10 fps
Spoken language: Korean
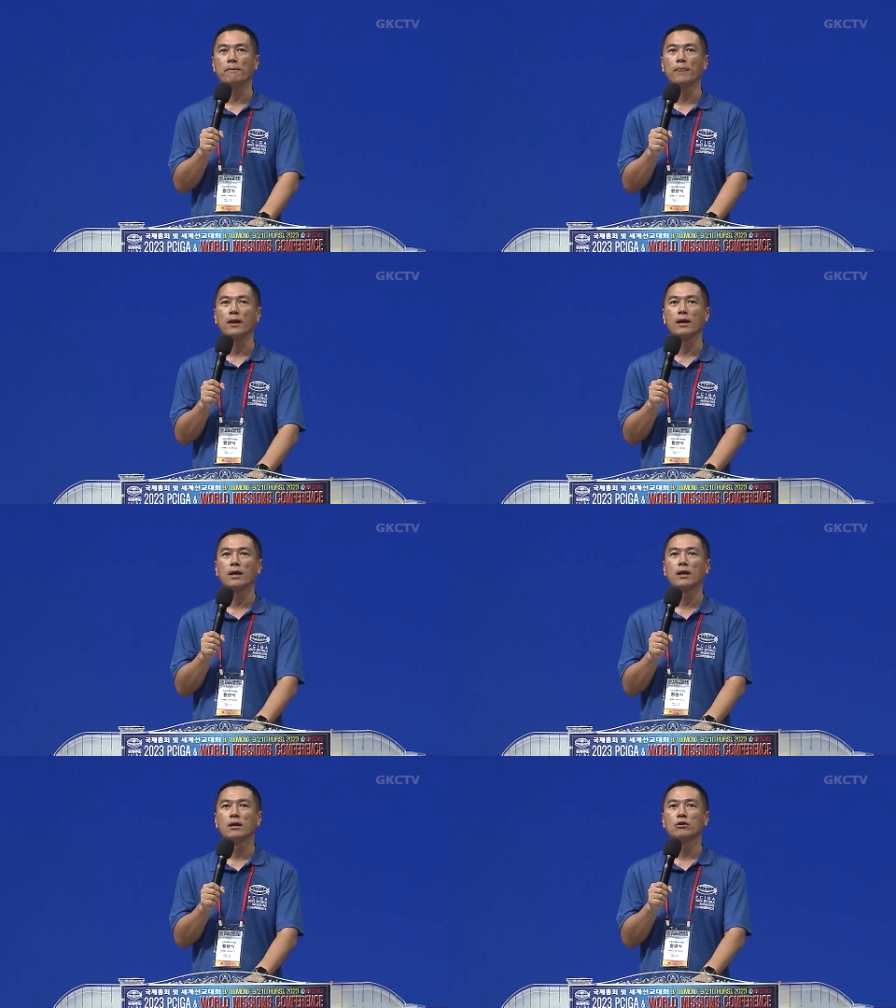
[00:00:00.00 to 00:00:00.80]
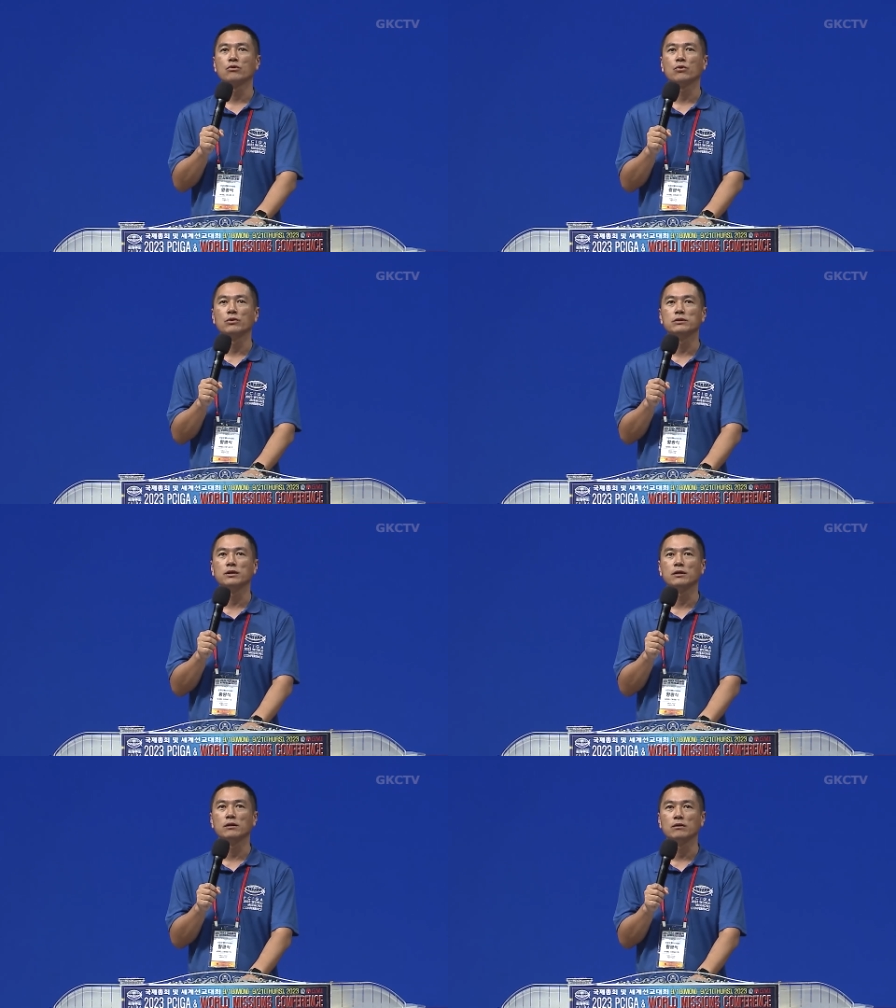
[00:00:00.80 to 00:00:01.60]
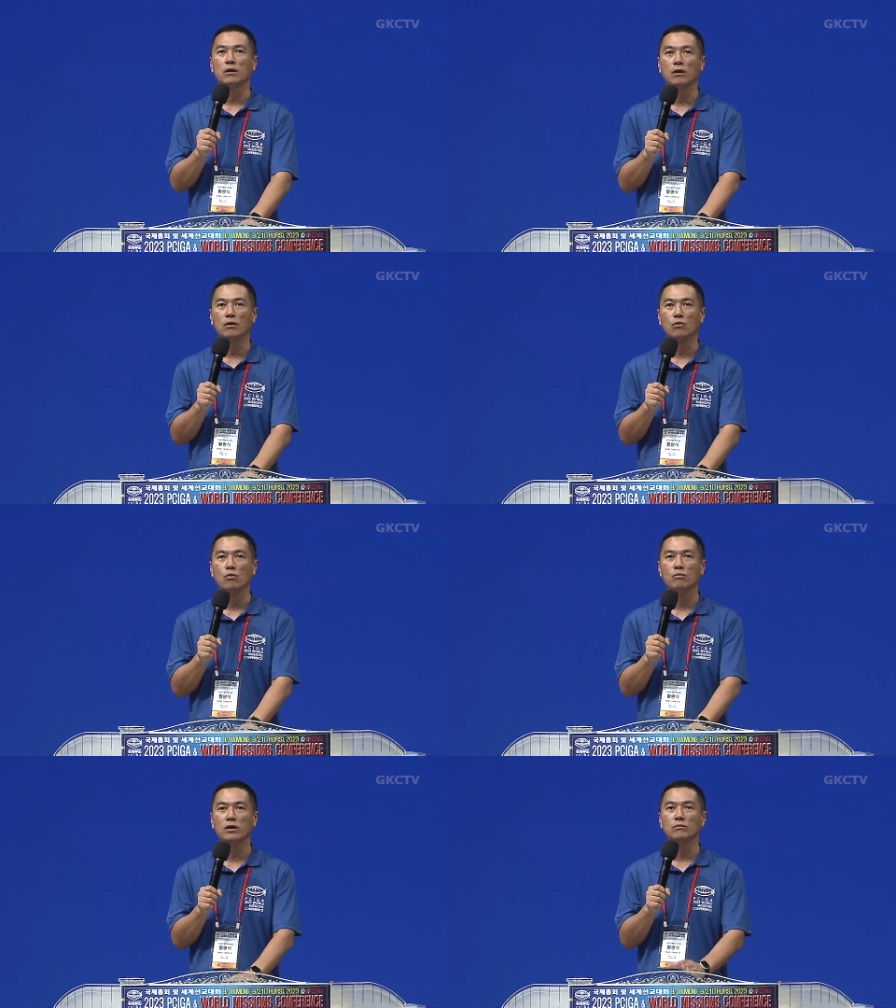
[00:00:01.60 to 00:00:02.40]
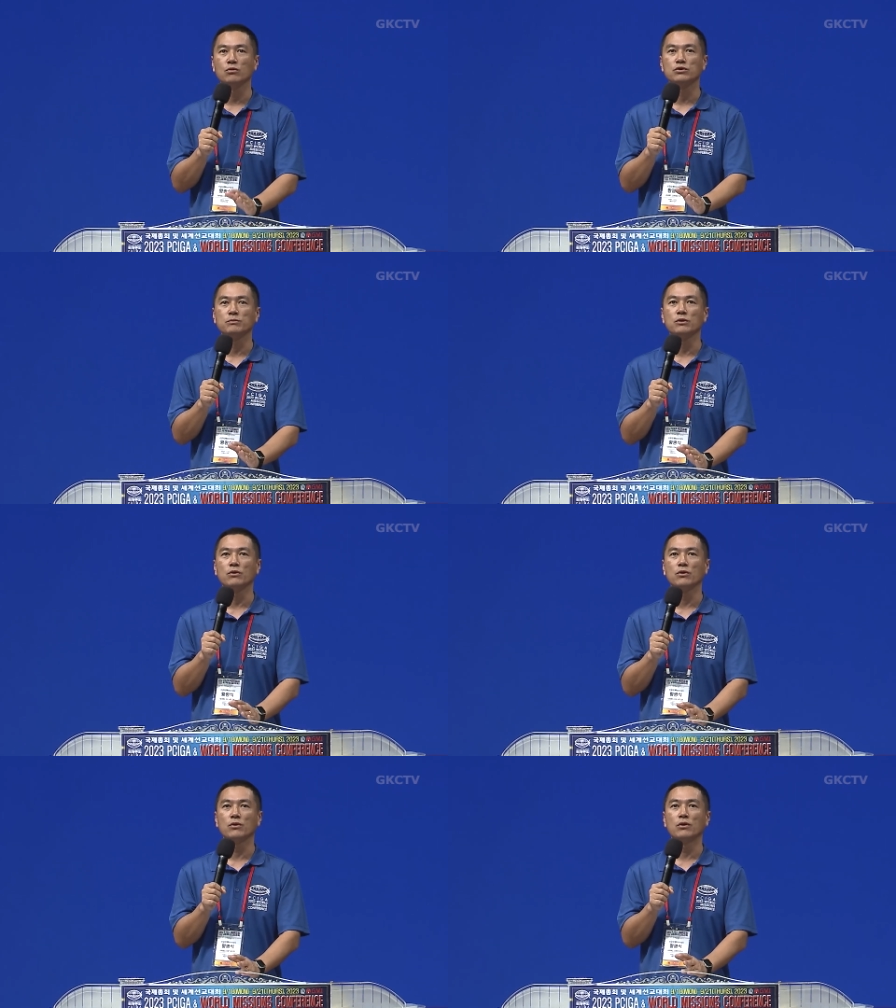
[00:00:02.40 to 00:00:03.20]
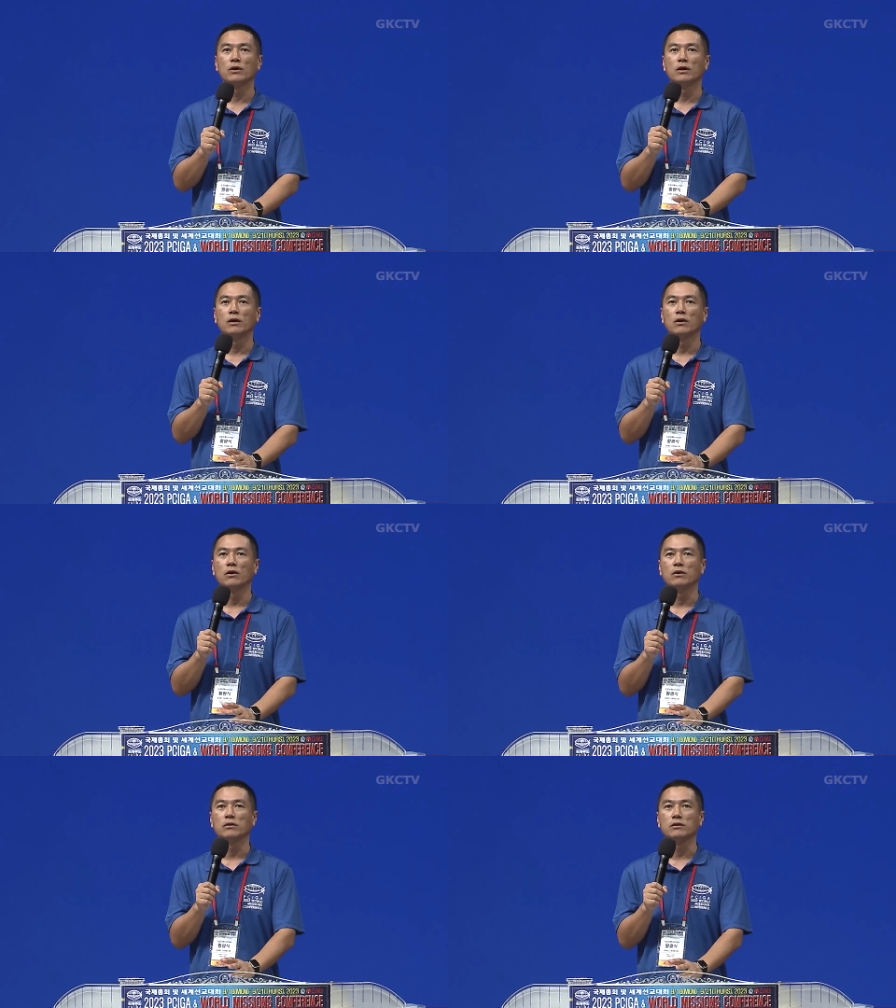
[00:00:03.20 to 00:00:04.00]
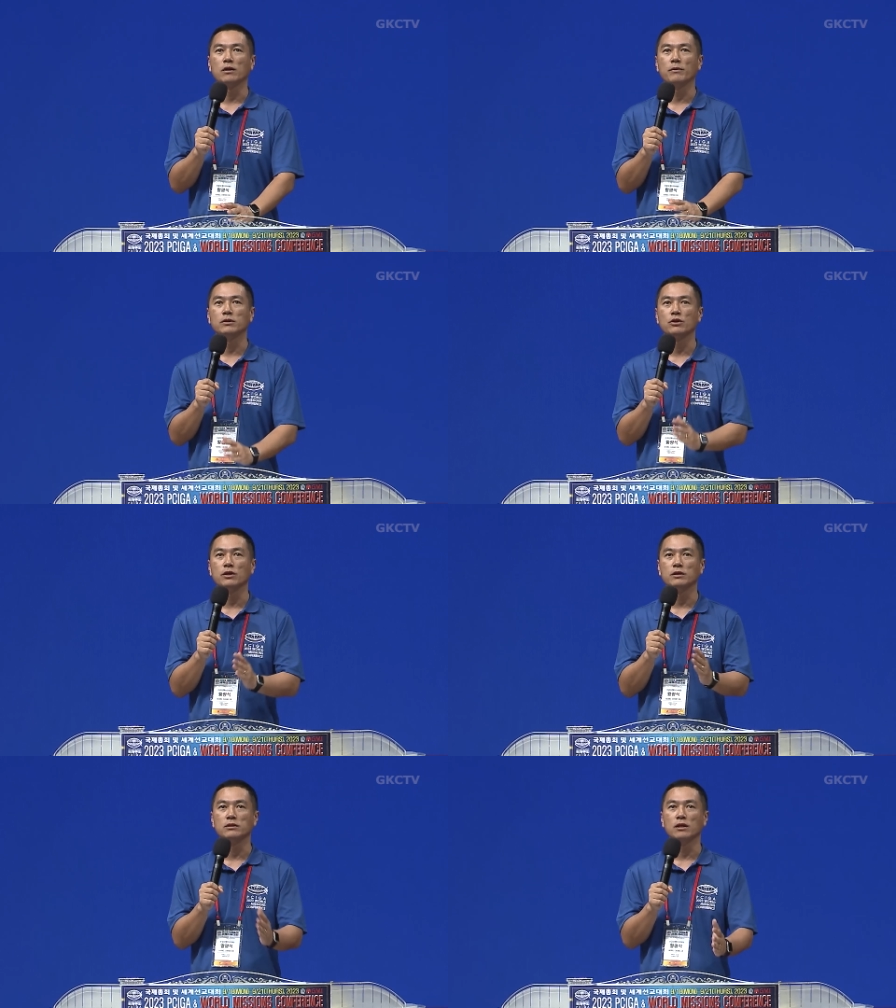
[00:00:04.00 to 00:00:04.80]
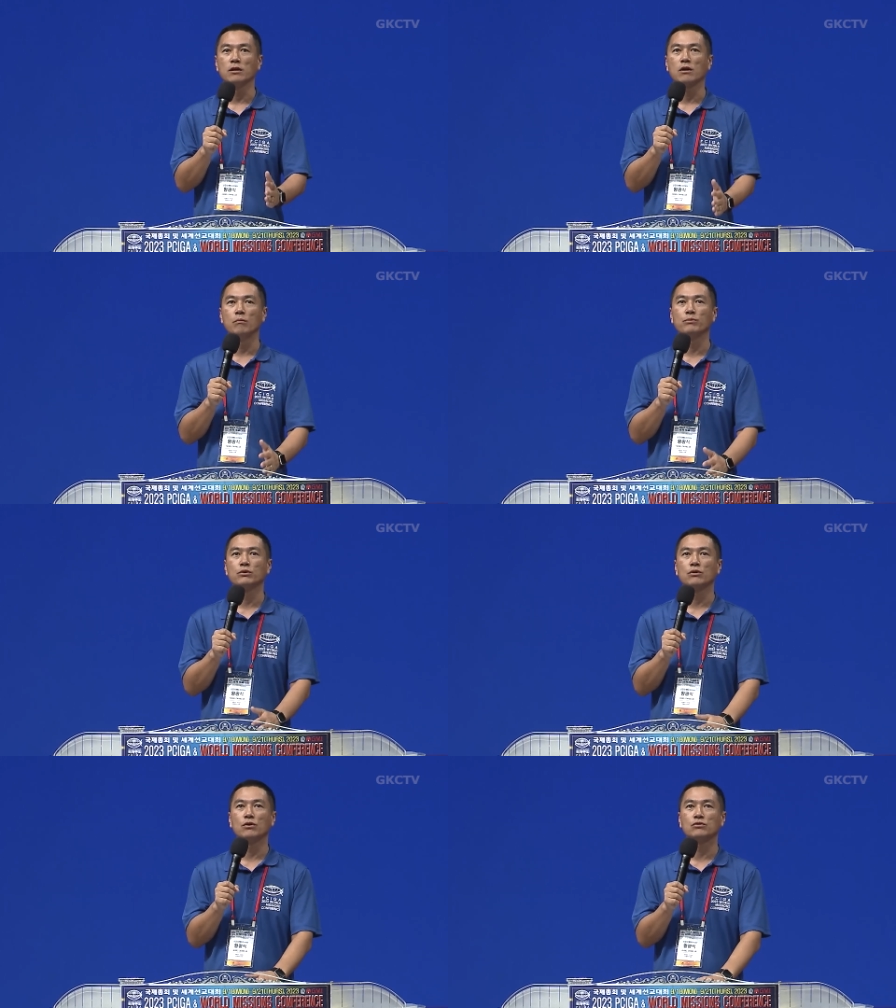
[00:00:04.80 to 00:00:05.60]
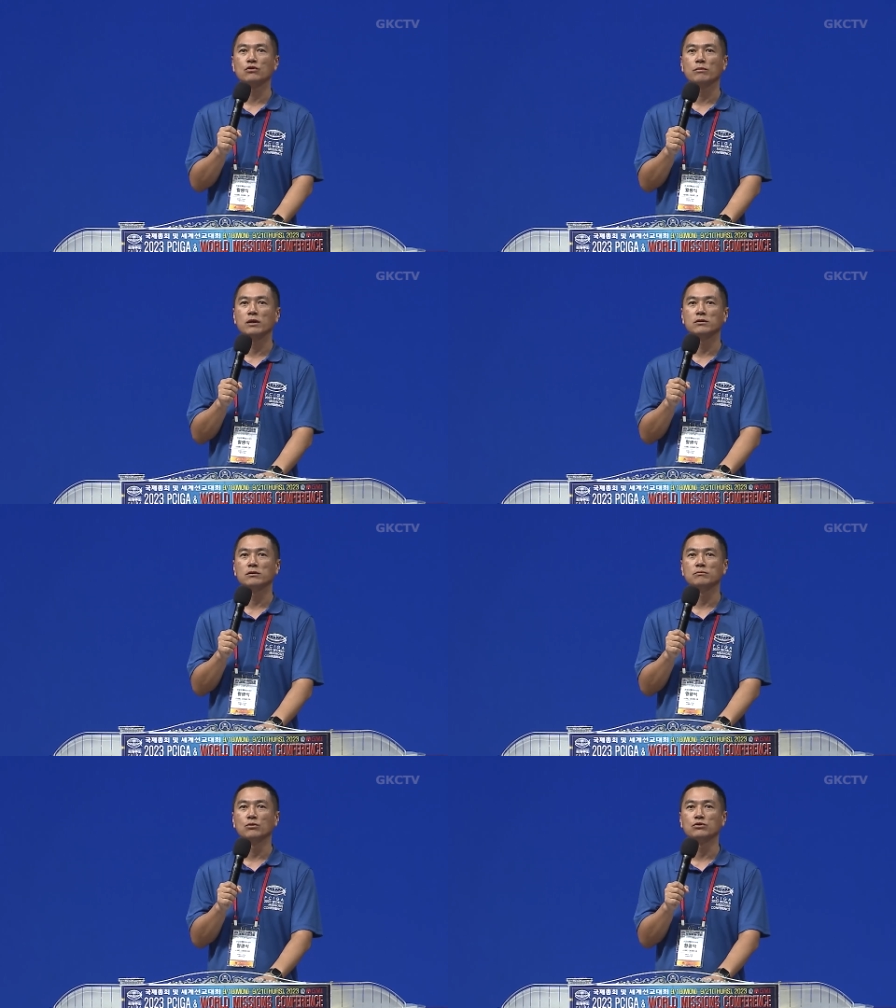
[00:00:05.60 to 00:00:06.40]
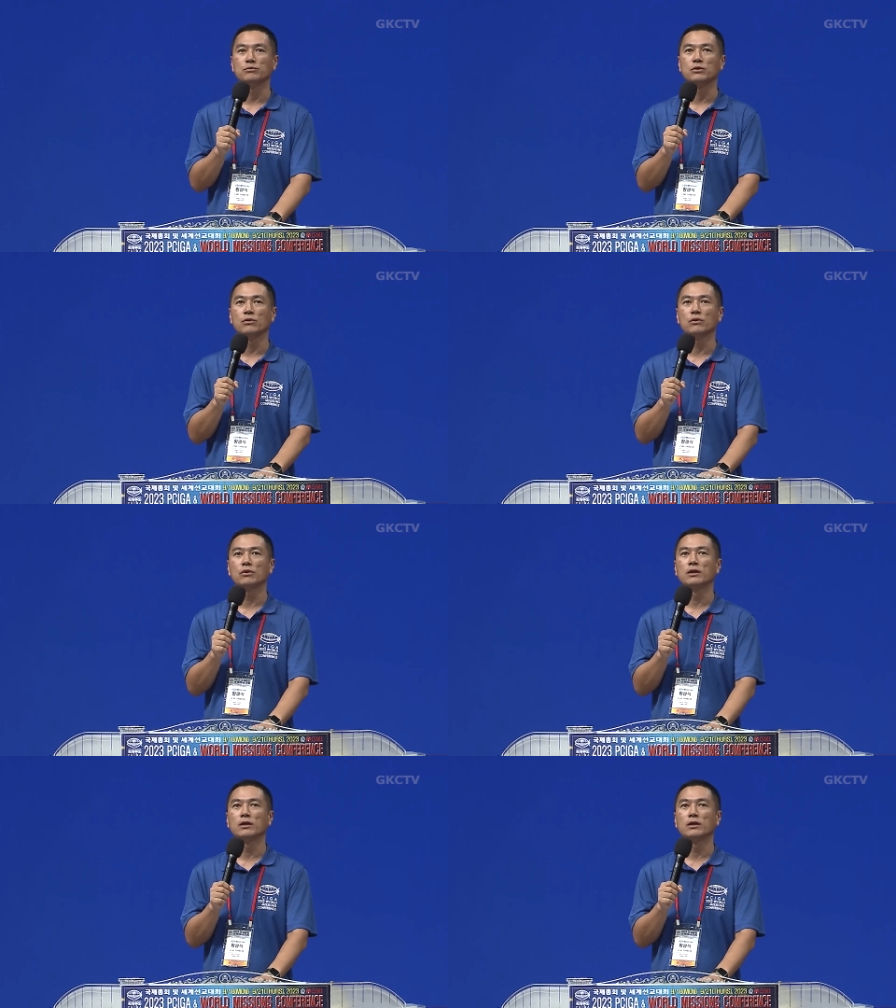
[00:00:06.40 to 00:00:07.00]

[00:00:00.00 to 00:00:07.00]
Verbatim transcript: 네. 그리고 이제 어, 공부하는 모습이고요. 어, 그다음에 저희 이제 컴퓨터 수업하는 모습이고요.